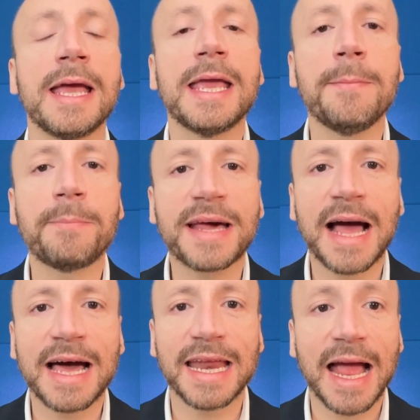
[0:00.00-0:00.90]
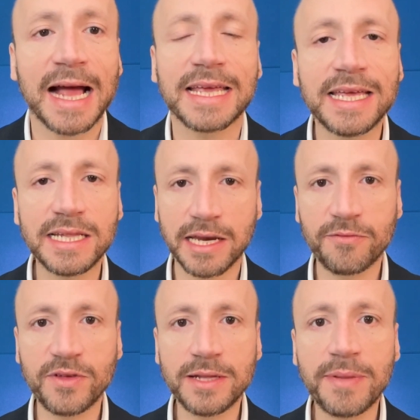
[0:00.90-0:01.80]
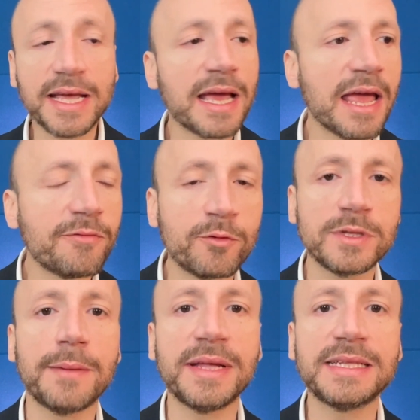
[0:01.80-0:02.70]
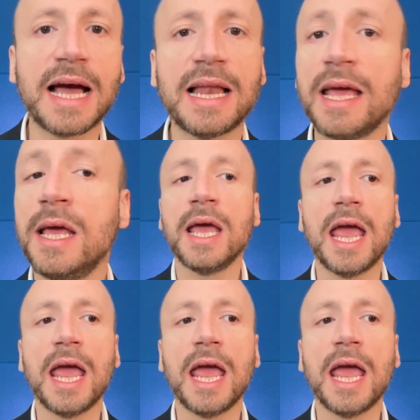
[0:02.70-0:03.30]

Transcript: Imparare a chiedere feedback è fondamentale